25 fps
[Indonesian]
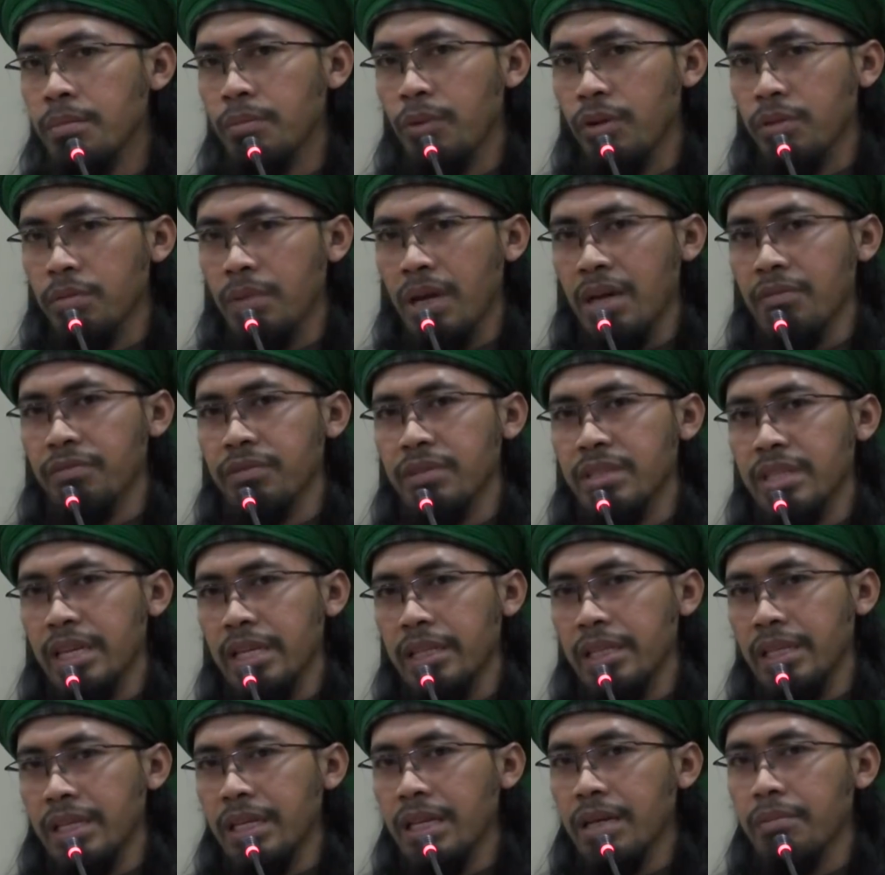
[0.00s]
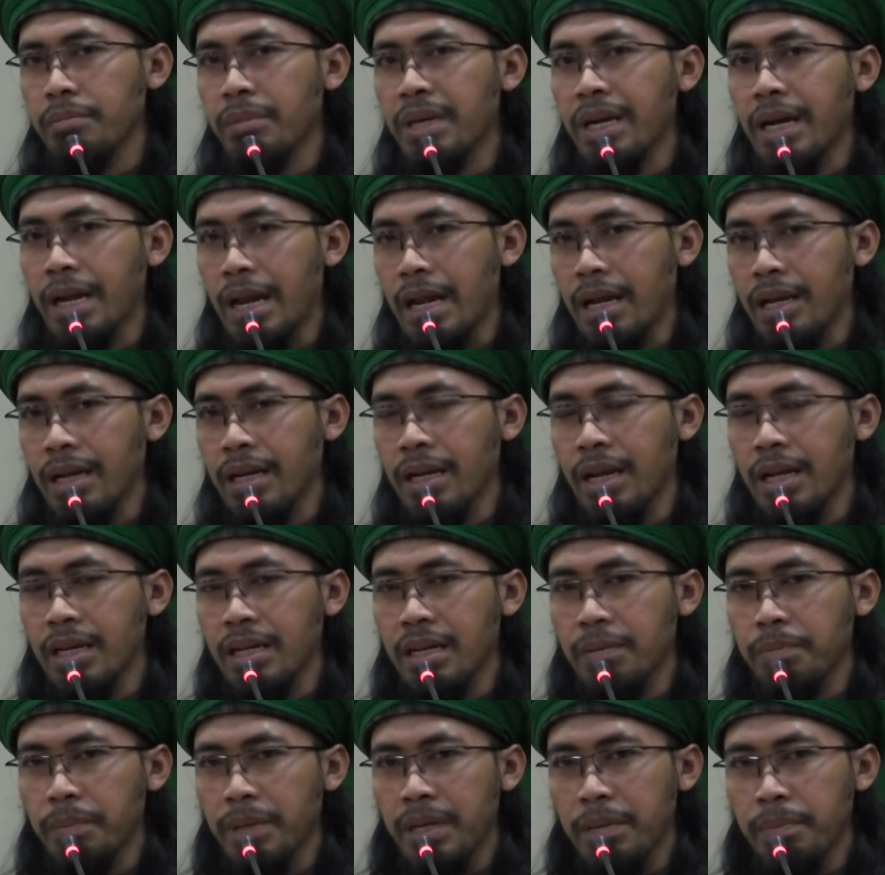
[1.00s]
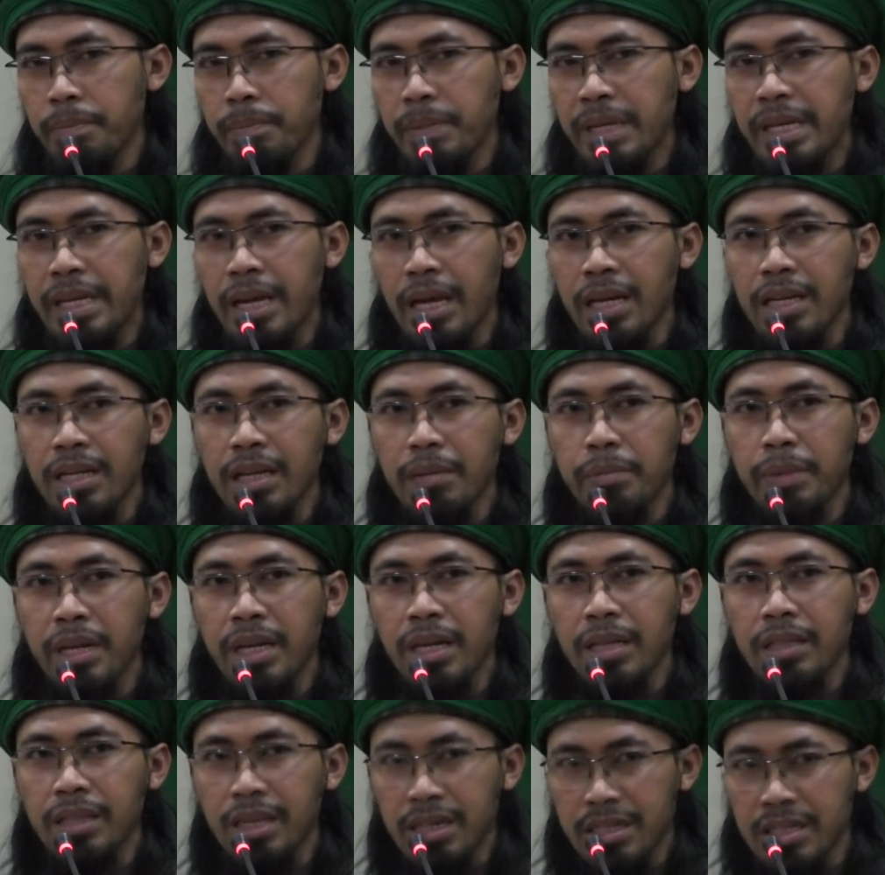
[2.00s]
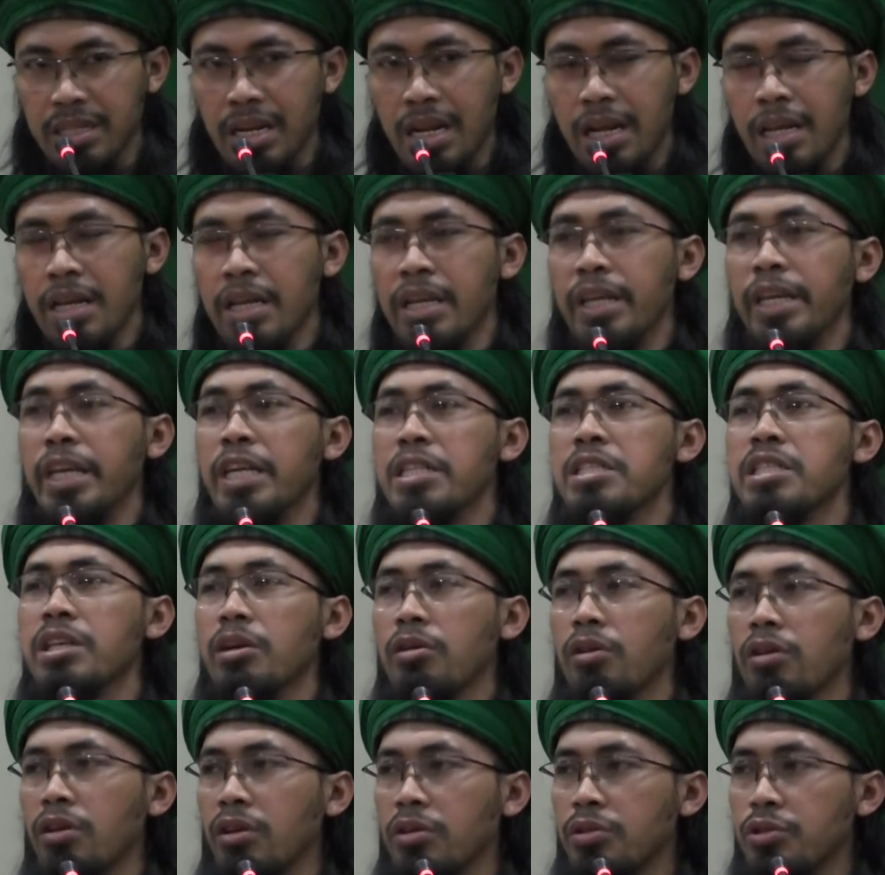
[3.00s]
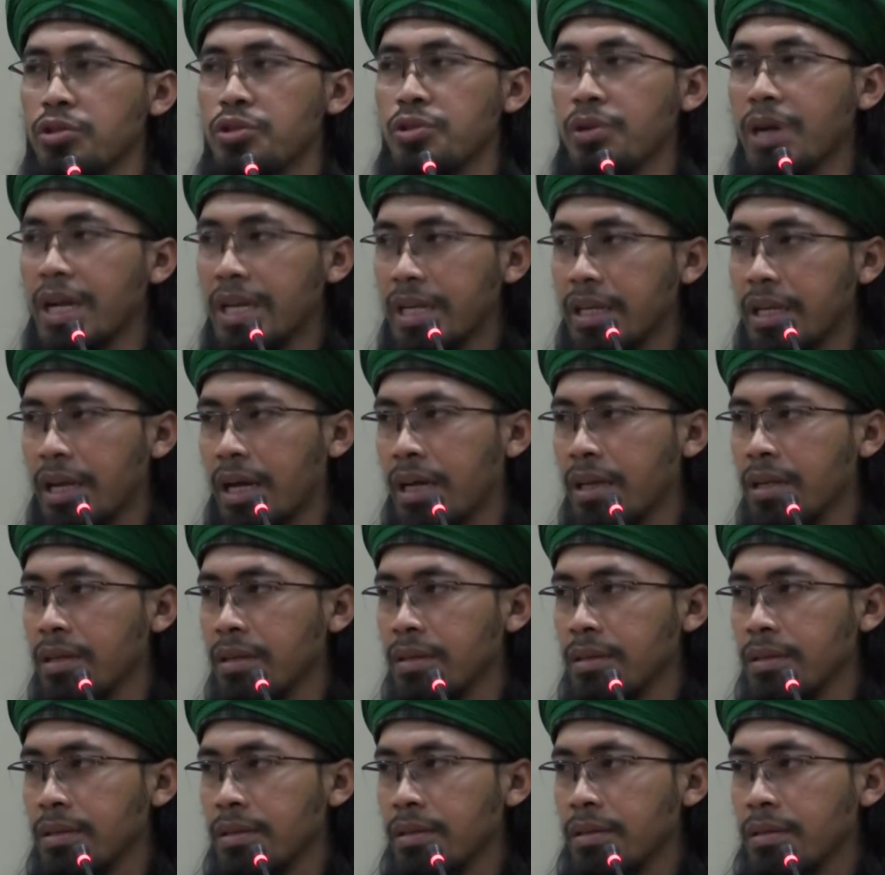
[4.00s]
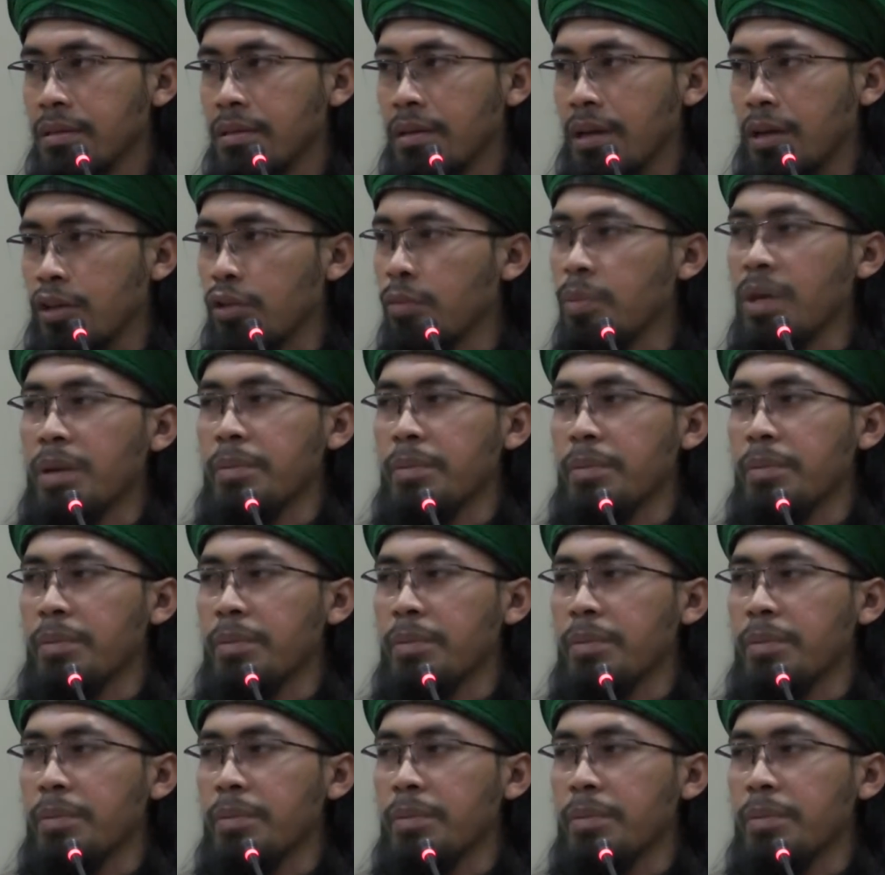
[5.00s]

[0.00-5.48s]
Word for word: Mohon maaf, saya tidak mengarahkan anda pada pilihan yang mana. Terserah istikharah tujuh kali dah, atau